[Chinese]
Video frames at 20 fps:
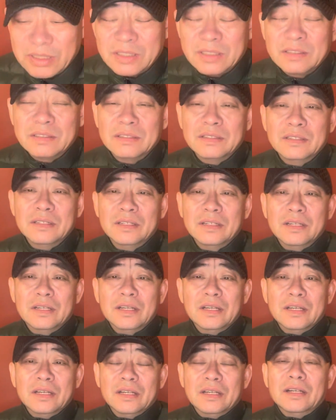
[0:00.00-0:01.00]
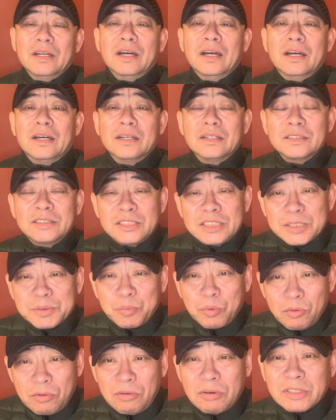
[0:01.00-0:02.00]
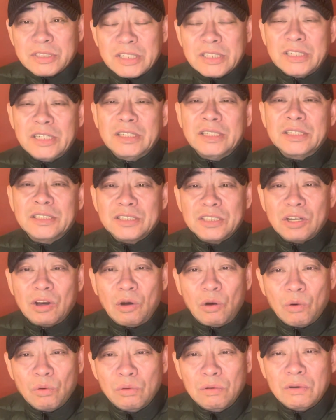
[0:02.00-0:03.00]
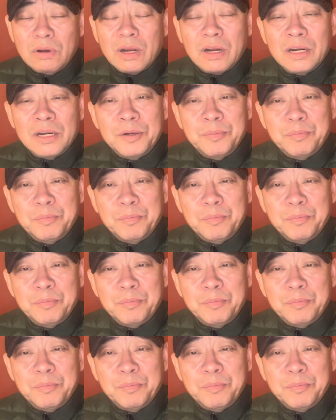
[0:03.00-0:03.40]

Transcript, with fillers: 的，啊，只不过这些人是红而